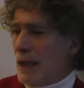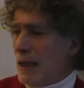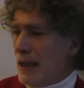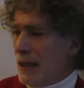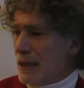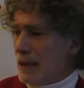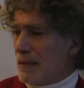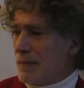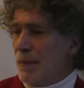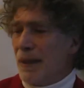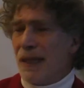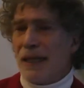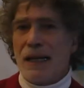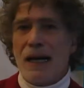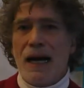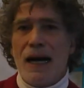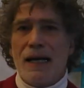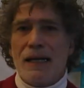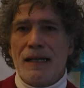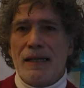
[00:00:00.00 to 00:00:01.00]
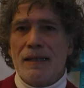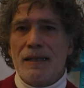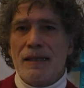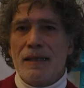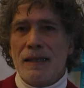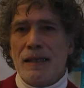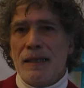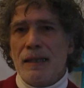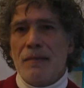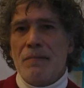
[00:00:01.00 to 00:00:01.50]
eh, sperare
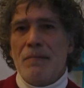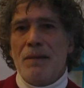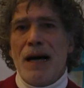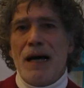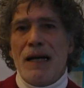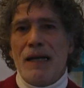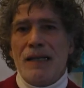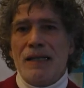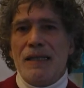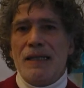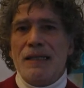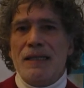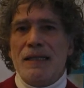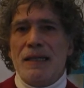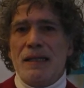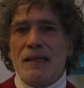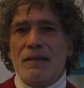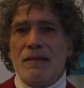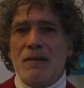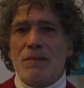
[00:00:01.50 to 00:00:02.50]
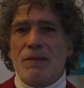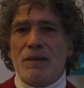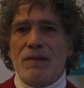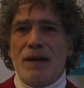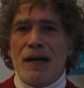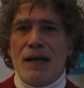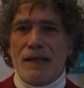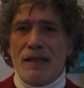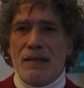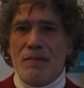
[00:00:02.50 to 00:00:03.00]
di, ma l'iniziativa
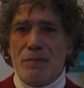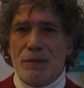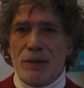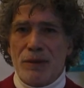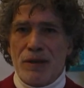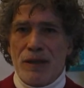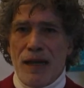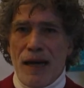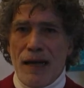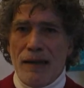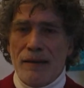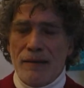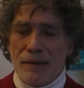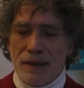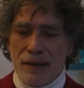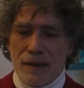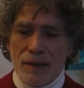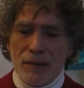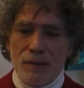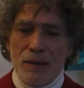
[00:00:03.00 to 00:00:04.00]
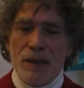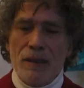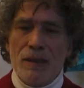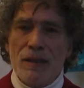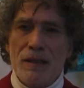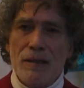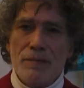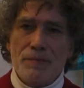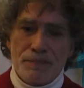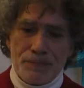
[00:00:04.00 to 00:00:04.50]
privata è importante.
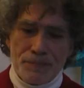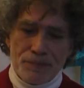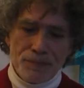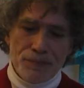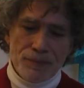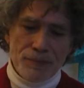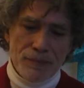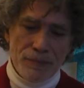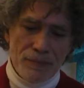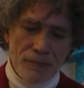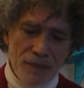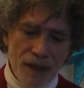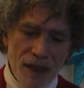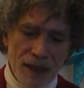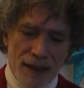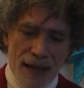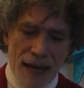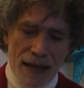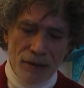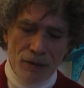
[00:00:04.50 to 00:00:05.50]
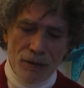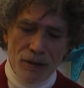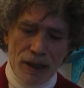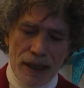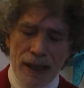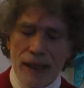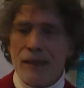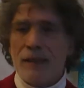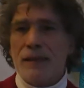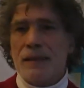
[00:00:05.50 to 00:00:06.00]
Quindi, dato
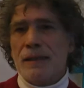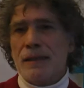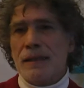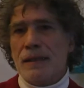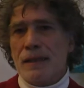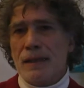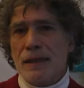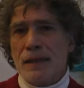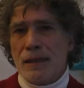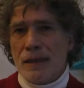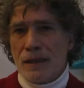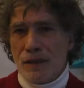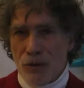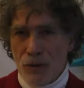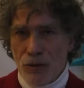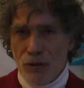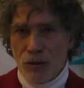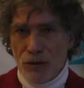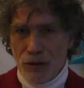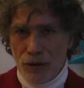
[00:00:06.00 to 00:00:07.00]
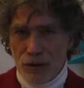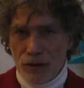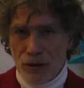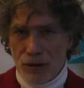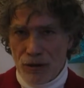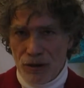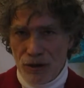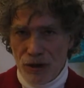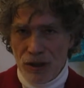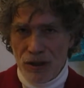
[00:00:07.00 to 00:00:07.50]
che sono il
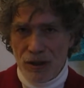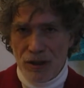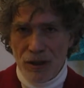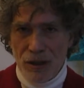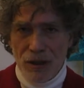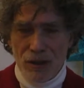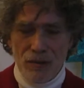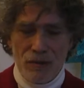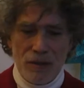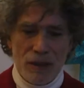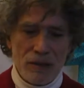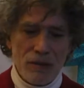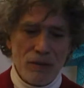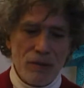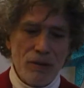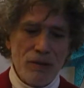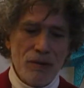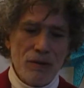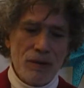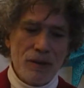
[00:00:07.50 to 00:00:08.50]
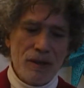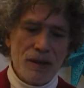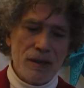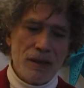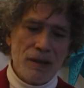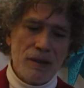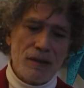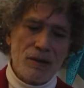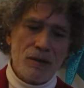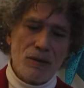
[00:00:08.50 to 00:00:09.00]
dottor Git Roberto
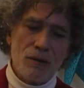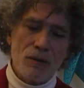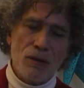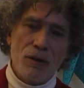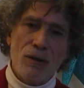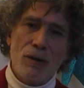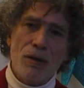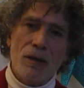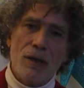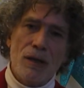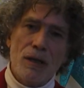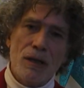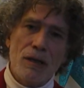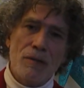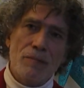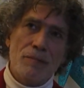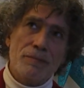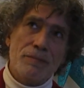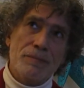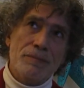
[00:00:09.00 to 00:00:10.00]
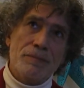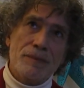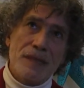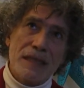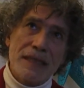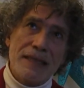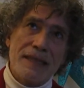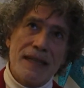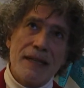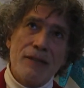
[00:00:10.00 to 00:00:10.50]
Liuzzi, sono, um,
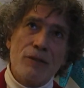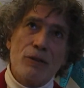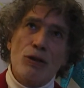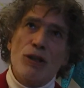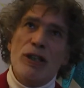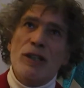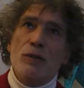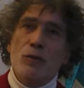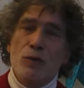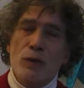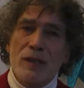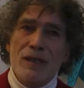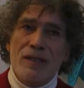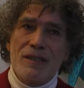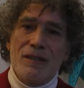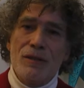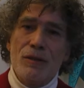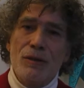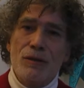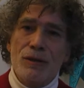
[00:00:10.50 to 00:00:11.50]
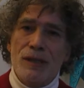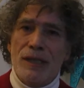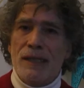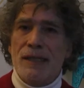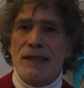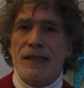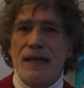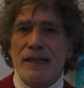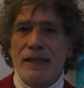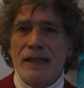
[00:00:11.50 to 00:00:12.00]
insegno l'intuizione
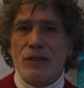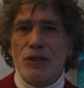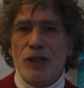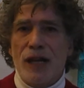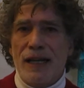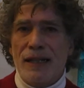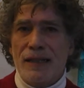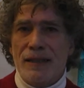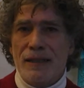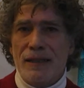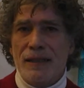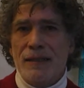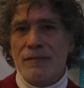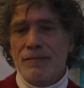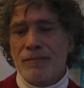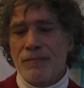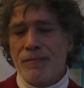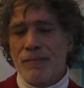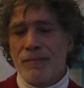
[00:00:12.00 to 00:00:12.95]
da decenni,